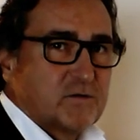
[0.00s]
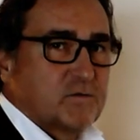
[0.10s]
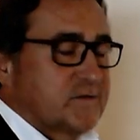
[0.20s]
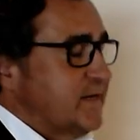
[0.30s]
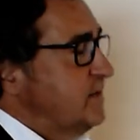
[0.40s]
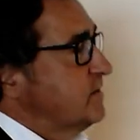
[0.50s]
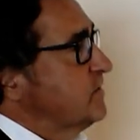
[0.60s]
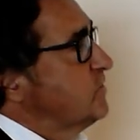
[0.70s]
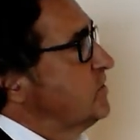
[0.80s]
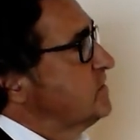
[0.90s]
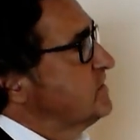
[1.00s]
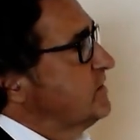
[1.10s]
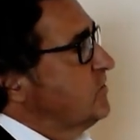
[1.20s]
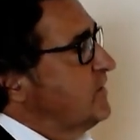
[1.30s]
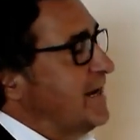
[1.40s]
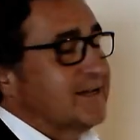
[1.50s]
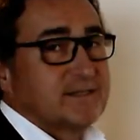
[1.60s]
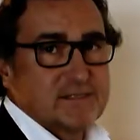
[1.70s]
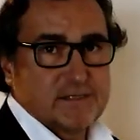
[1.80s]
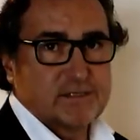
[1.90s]
zu sehen. Das solltest du darauf achten,
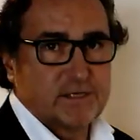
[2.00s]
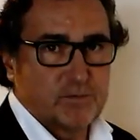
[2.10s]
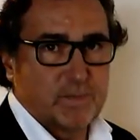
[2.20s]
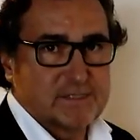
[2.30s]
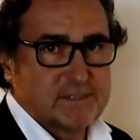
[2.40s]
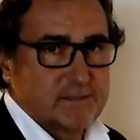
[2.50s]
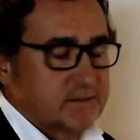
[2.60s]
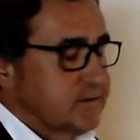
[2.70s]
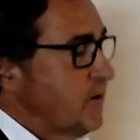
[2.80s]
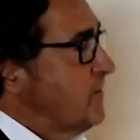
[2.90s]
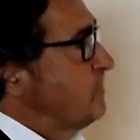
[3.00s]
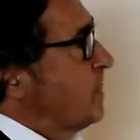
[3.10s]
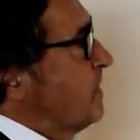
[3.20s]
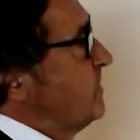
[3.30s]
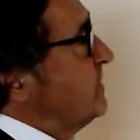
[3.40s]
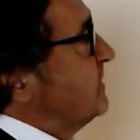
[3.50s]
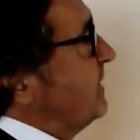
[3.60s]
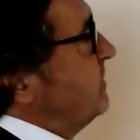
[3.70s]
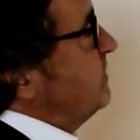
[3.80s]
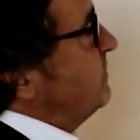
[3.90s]
dass das nicht passiert. Dann